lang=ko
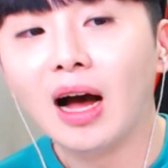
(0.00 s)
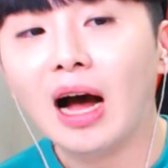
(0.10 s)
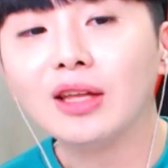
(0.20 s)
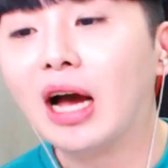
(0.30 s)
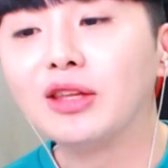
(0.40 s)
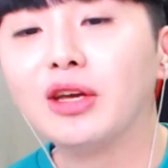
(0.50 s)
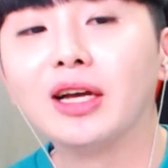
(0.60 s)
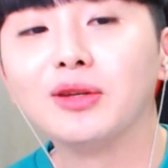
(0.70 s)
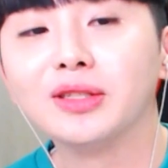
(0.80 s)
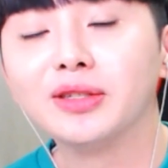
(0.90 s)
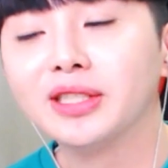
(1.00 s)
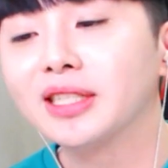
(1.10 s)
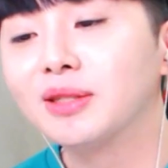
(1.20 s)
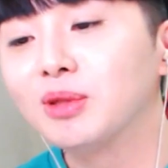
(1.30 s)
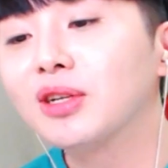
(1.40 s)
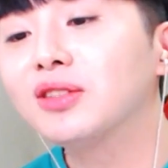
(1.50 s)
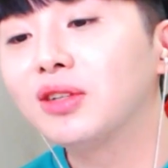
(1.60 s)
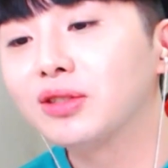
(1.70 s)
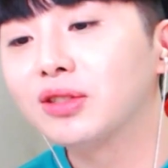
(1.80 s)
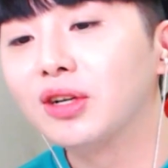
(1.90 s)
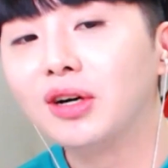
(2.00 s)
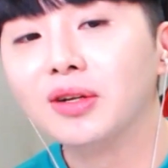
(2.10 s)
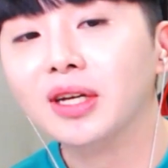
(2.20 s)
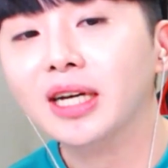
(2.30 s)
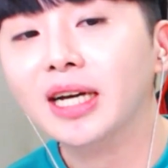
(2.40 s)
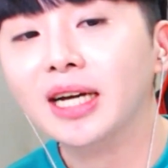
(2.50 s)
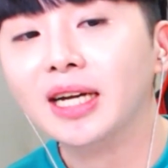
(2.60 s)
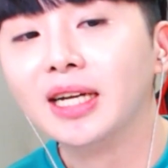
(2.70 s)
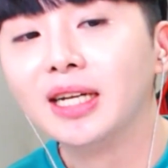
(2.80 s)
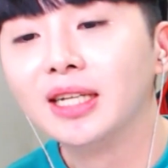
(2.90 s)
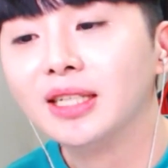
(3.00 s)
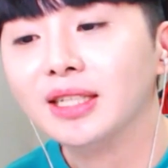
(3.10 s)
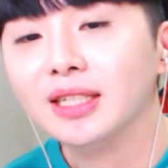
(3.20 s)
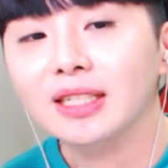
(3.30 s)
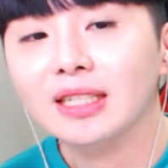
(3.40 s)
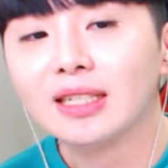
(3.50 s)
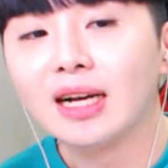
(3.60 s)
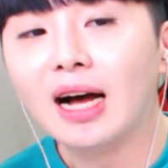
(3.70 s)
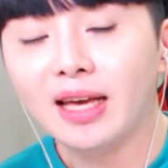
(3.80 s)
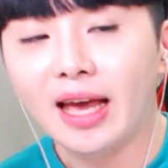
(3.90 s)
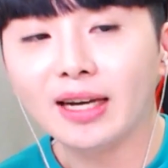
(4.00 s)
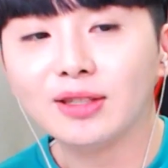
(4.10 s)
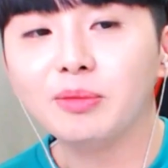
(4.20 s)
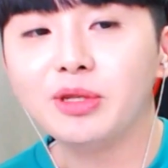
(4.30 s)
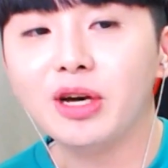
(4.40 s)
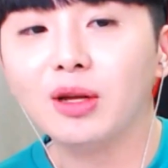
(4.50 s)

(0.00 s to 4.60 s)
아니요. 제가 지금 틀어드렸어요. 예. 아, 예, 그러면